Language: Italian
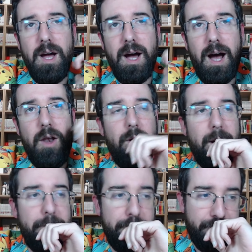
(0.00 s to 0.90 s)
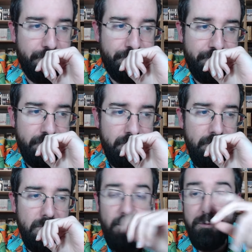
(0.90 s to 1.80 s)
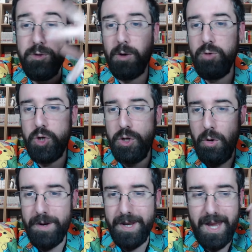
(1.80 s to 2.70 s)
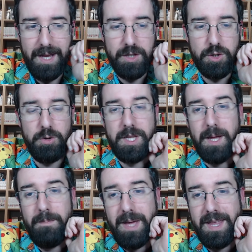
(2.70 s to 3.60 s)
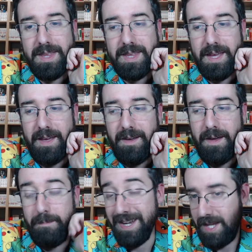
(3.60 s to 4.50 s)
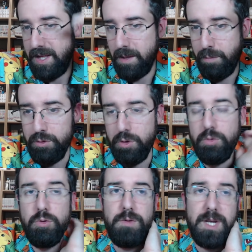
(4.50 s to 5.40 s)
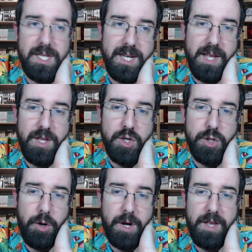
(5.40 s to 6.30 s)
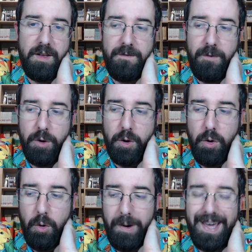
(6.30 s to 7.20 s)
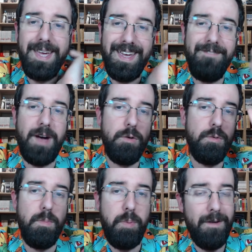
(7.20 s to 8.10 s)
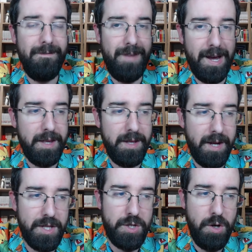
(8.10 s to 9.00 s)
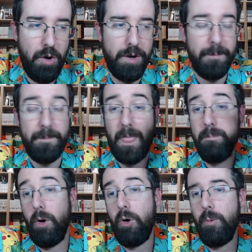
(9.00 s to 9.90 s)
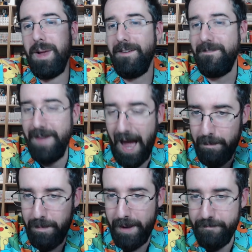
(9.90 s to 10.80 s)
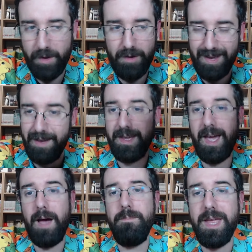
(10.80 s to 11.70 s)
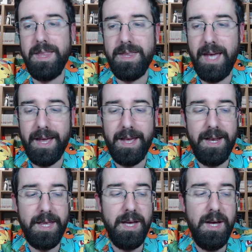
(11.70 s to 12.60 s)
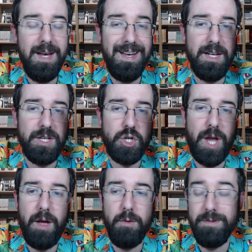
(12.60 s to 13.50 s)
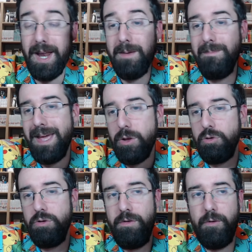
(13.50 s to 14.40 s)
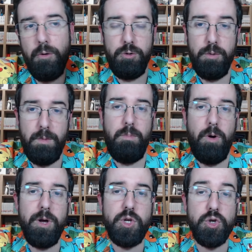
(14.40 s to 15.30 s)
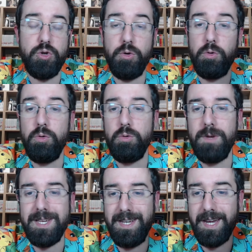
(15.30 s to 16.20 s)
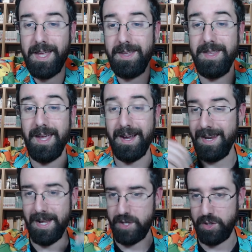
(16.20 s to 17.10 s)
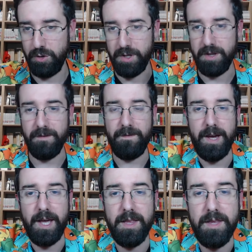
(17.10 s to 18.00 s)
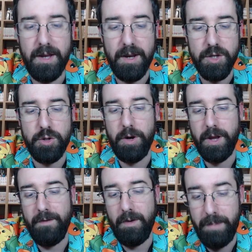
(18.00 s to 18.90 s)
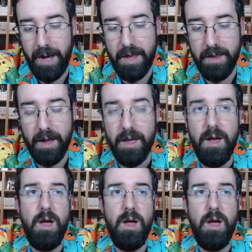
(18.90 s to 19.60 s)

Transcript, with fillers: Allora, Futakuchi Onna solitamente è presente appunto in tutta una serie di storie del folklore che vanno un po' in varie direzioni, è un po' come le fiabe, no? che chiaramente anche lì eh, c'è un elemento di fondo, ma poi ci sono tutta una serie di declinazioni differenti che la storia va a prendere.